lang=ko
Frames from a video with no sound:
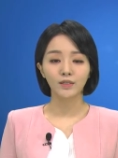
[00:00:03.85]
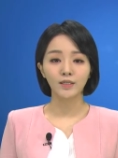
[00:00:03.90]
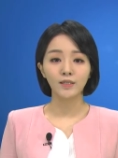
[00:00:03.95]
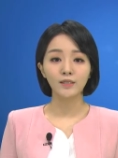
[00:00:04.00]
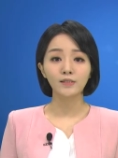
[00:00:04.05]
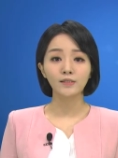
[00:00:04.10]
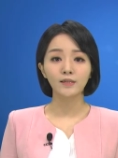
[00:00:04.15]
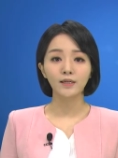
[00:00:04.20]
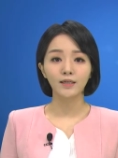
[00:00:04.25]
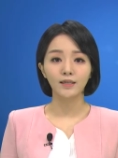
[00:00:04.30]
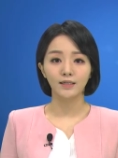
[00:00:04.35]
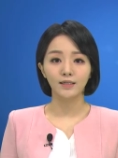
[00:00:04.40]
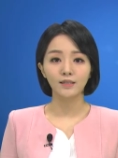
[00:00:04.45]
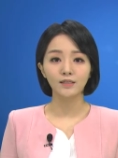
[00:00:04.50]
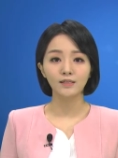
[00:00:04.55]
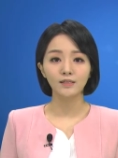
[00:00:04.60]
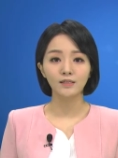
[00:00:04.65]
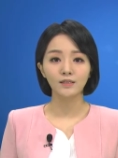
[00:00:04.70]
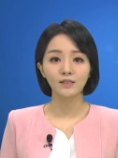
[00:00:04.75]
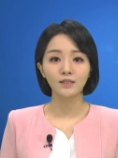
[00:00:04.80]

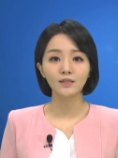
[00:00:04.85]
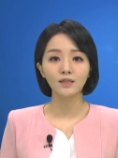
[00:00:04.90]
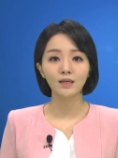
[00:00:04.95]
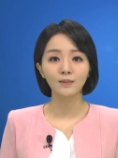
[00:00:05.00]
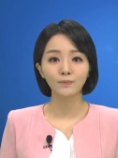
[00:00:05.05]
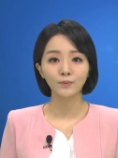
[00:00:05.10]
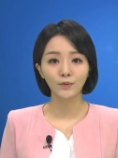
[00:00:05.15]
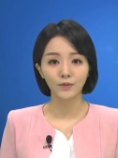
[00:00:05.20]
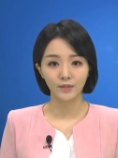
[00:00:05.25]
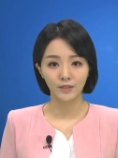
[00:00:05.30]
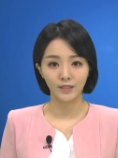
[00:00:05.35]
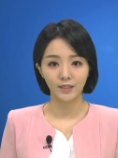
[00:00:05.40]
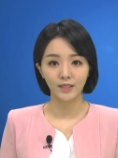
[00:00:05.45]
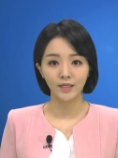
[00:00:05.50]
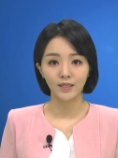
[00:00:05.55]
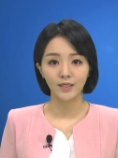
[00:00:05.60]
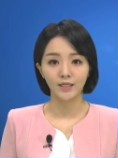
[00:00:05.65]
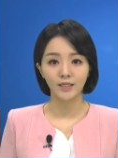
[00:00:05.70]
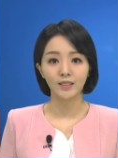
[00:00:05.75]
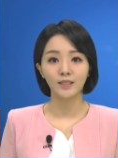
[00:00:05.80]
이스라엘, 싱가포르,
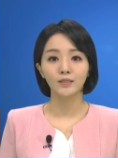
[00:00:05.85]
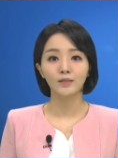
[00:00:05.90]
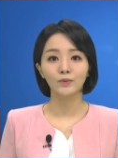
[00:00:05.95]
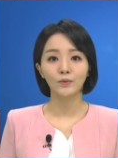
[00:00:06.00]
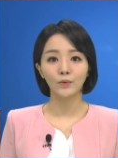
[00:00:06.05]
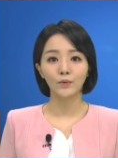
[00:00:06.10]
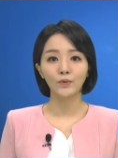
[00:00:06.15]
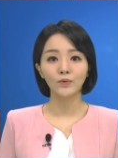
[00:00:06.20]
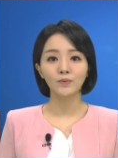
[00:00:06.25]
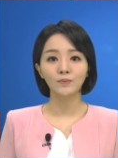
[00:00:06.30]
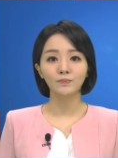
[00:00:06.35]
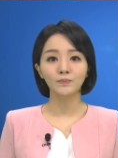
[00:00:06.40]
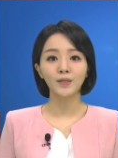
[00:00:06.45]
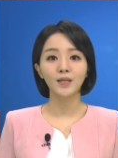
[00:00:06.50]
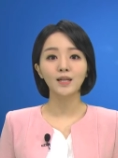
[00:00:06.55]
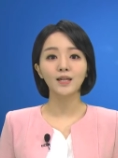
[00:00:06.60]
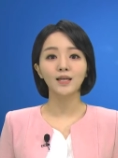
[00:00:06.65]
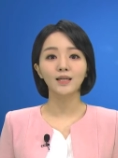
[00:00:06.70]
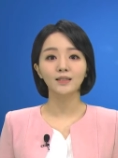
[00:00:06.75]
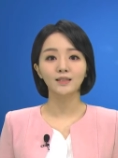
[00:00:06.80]
인도,
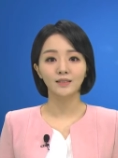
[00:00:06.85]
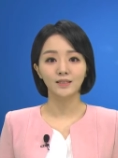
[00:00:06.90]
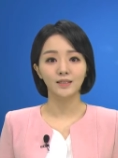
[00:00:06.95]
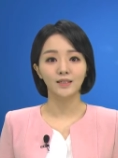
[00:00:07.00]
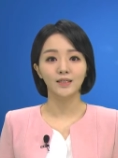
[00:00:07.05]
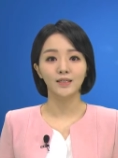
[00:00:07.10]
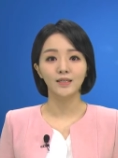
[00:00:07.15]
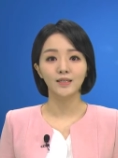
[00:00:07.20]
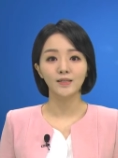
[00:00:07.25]
핀란드,